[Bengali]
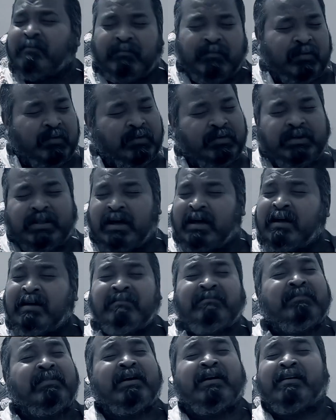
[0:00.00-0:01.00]
মন
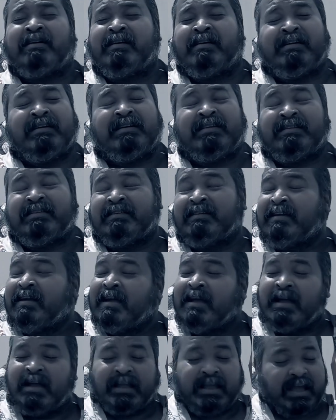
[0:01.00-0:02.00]
আমার
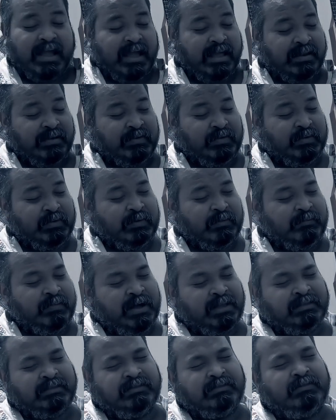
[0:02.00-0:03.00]
কেন
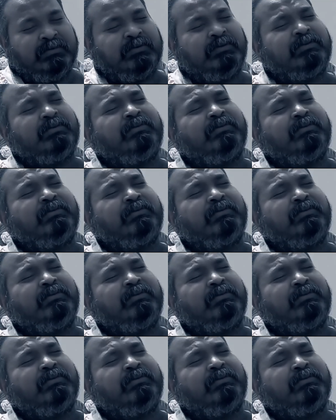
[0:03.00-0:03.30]
বান্ধ